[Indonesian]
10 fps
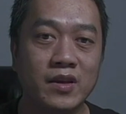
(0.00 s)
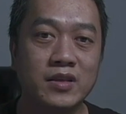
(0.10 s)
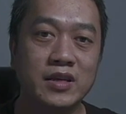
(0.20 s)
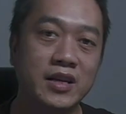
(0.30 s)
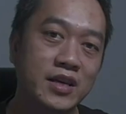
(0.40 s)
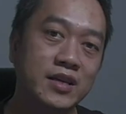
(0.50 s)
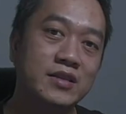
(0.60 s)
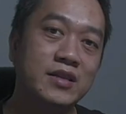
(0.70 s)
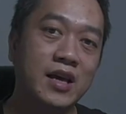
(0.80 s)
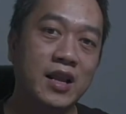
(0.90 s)
Jadi
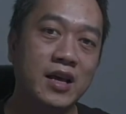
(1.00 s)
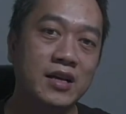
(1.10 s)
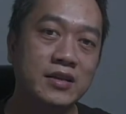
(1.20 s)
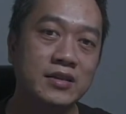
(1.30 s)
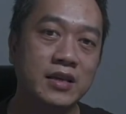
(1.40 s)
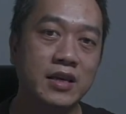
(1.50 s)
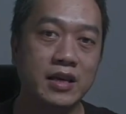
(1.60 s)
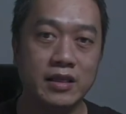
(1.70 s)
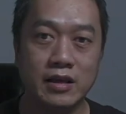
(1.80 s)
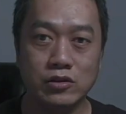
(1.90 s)
sekarang
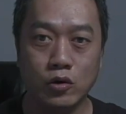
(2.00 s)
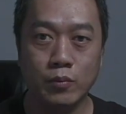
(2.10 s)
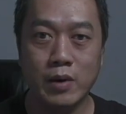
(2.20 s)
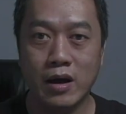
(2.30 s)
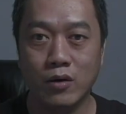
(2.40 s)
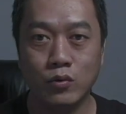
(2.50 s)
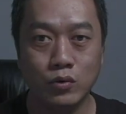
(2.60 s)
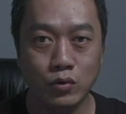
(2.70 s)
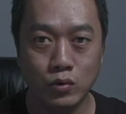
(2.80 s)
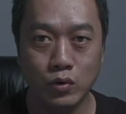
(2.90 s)
kita coba
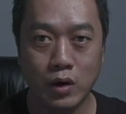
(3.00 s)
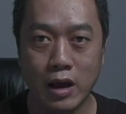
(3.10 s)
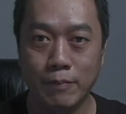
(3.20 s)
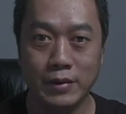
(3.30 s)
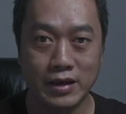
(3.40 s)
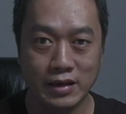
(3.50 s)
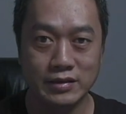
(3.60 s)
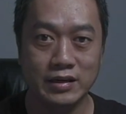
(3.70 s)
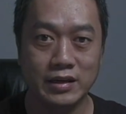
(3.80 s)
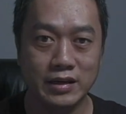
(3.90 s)
unduh
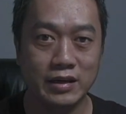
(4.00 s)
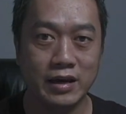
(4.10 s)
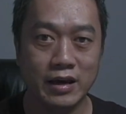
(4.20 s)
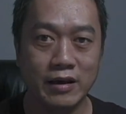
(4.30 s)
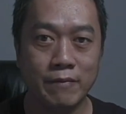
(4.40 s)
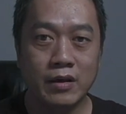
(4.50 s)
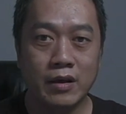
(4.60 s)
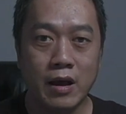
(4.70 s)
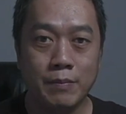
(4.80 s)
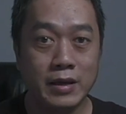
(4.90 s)
aplikasi ini ya.
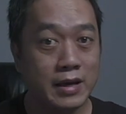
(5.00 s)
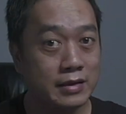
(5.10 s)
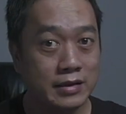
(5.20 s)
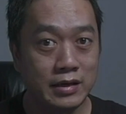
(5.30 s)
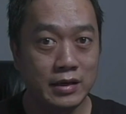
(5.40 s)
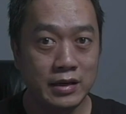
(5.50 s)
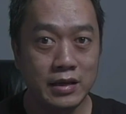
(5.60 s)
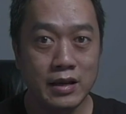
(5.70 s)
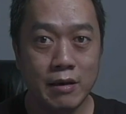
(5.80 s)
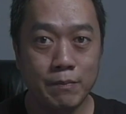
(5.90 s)
Aplikasi
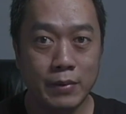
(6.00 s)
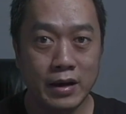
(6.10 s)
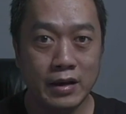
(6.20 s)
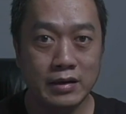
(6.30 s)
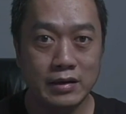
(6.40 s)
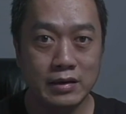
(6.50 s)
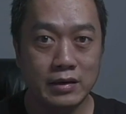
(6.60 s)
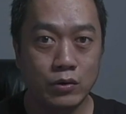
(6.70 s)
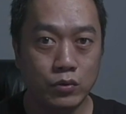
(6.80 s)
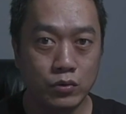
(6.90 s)
ini dapat
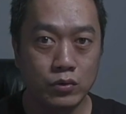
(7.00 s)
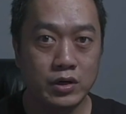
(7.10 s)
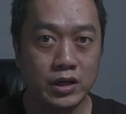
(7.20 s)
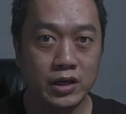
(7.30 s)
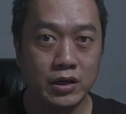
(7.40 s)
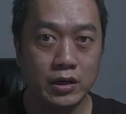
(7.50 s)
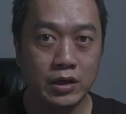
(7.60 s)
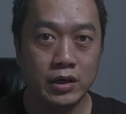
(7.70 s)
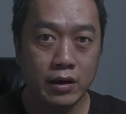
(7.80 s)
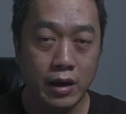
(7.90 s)
diunduh
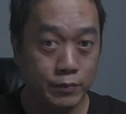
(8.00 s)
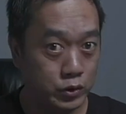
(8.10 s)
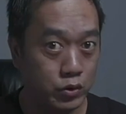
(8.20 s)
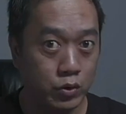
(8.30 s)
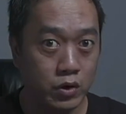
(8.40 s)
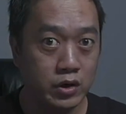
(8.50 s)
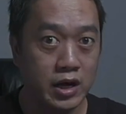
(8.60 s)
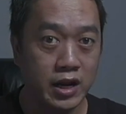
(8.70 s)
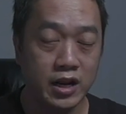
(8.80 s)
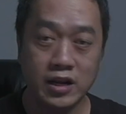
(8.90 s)
di App Store
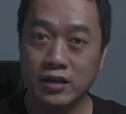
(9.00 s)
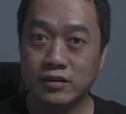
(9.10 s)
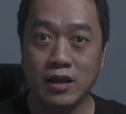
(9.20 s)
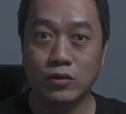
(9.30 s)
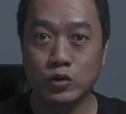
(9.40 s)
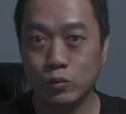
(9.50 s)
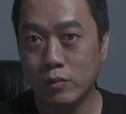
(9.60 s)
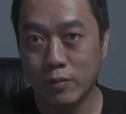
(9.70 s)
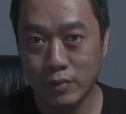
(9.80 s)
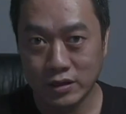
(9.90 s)
dengan harga
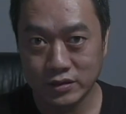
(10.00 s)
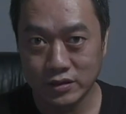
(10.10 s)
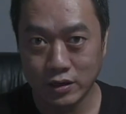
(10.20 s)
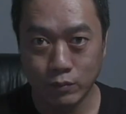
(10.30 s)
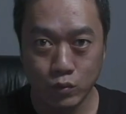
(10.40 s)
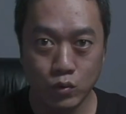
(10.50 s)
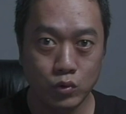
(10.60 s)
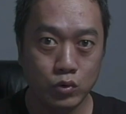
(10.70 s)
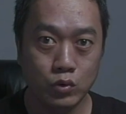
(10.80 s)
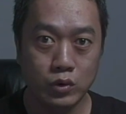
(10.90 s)
119.000
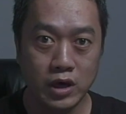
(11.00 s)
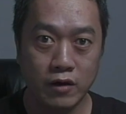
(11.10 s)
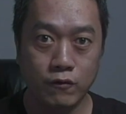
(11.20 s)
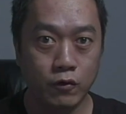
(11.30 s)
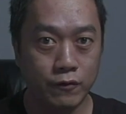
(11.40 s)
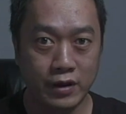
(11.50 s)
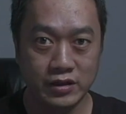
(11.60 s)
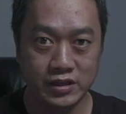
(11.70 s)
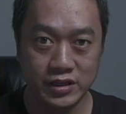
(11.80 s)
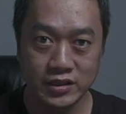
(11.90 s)
untuk yang full
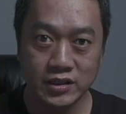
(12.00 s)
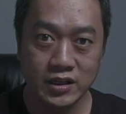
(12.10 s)
version.